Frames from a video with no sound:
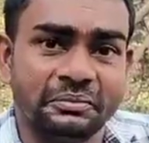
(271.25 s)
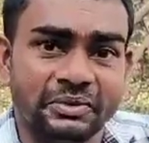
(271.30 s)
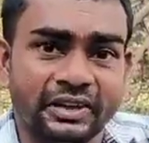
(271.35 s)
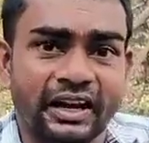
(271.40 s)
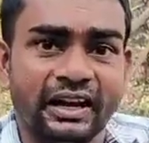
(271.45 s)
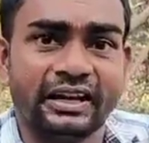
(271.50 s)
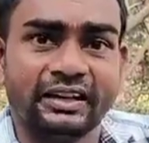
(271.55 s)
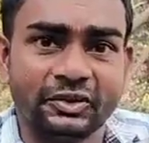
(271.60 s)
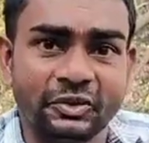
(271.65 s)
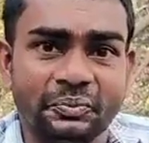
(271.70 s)

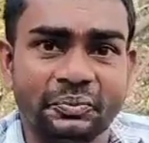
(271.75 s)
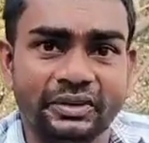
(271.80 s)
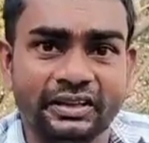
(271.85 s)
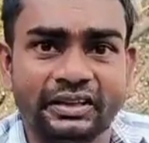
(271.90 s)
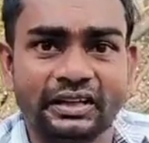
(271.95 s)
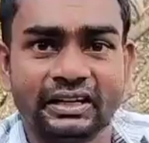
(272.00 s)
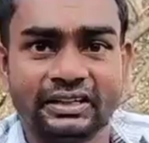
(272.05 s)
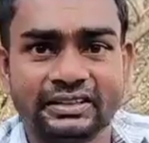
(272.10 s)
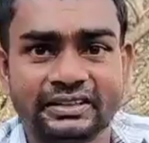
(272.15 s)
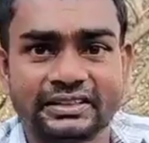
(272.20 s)
बिहार यूपी
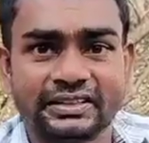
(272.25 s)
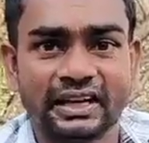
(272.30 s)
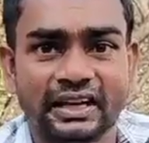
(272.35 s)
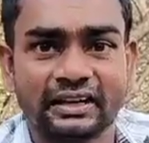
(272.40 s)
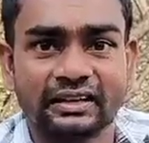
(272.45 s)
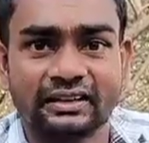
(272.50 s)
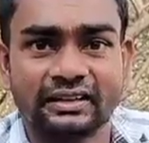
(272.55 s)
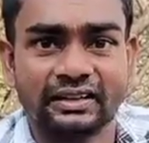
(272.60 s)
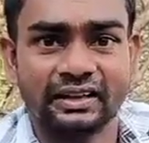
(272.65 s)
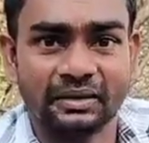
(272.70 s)
का
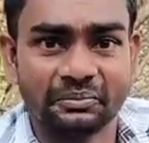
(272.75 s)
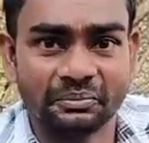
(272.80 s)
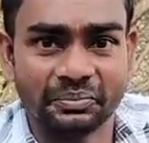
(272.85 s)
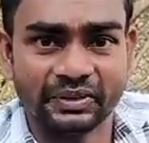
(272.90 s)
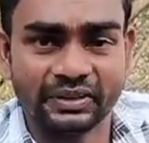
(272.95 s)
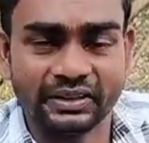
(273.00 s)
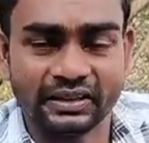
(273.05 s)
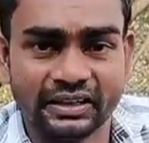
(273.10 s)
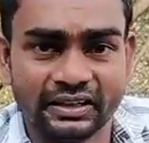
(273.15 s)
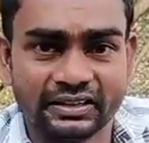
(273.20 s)
इंसान
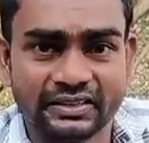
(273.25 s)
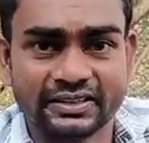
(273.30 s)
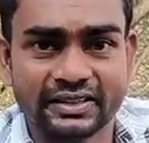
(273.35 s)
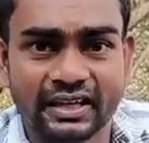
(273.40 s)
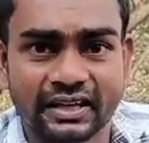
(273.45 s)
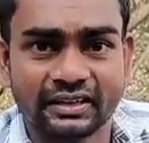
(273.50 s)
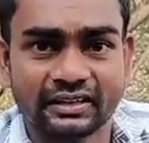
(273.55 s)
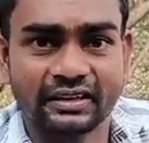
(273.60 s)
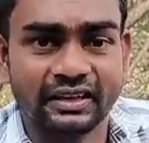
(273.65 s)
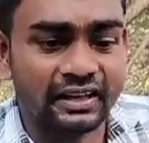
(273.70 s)
एमपी का
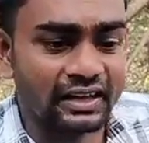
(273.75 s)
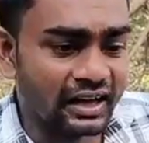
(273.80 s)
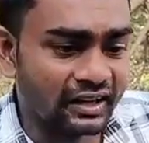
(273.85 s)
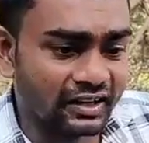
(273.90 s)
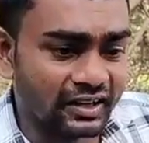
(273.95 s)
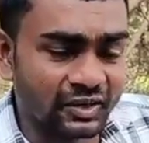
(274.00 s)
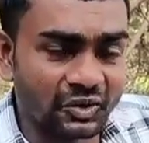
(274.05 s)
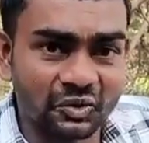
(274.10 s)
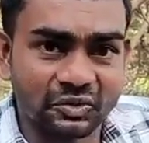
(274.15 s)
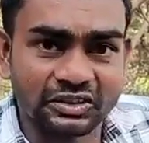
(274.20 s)
इंसान
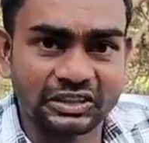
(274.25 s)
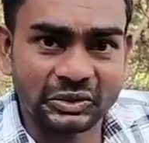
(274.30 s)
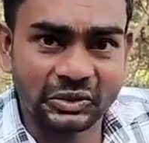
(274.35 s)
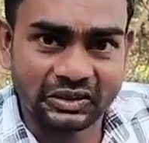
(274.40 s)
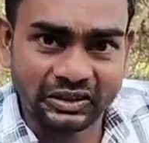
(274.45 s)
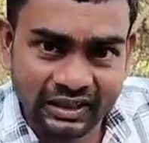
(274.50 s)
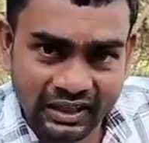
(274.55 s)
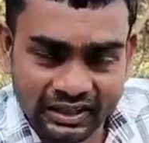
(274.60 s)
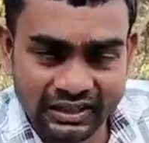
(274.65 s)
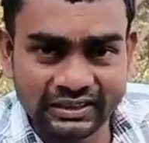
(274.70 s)
अगर नौकरी को
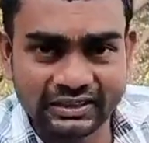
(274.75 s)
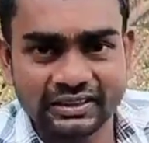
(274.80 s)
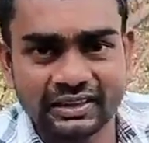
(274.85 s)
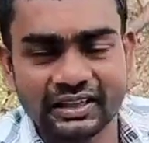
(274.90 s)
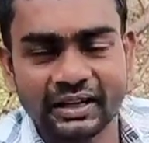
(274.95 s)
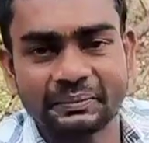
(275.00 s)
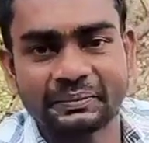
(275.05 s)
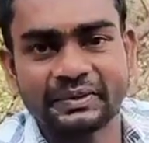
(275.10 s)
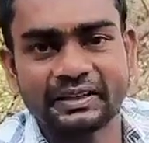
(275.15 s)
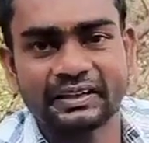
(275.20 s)
खरीद
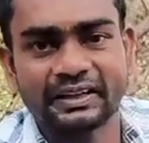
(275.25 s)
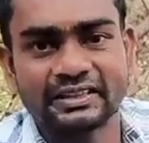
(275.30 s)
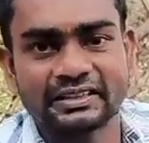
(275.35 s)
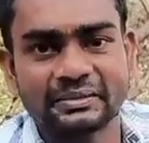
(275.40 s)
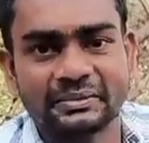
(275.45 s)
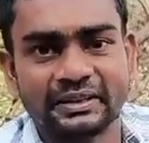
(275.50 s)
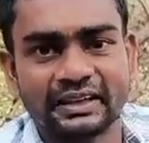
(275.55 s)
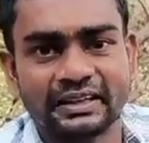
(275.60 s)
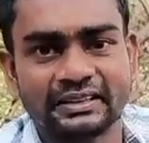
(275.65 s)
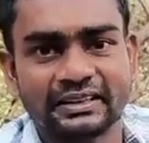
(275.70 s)
कर आपके
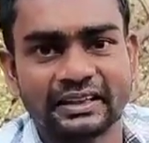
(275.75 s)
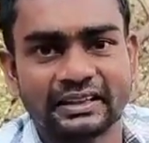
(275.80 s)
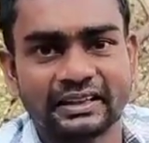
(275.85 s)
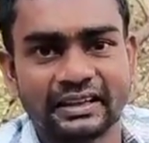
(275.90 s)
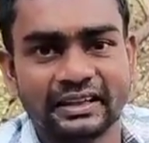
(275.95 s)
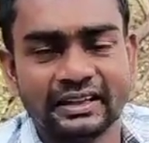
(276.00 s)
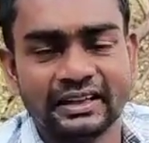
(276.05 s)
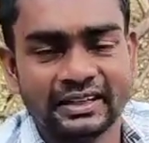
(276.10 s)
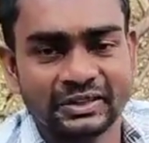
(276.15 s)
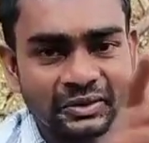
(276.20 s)
राज्य में आ
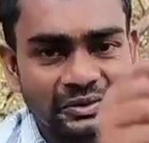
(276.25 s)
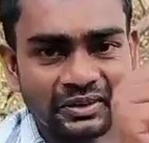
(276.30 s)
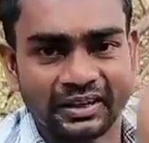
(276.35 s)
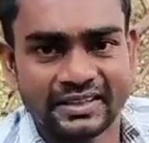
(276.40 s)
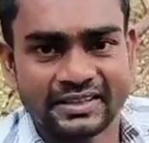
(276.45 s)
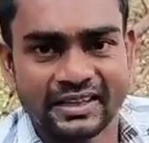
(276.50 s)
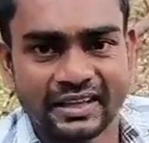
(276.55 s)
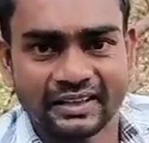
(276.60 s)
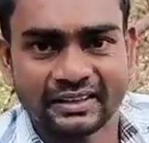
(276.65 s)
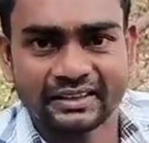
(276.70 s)
जाएगा तो
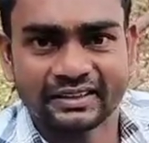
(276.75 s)
कैसा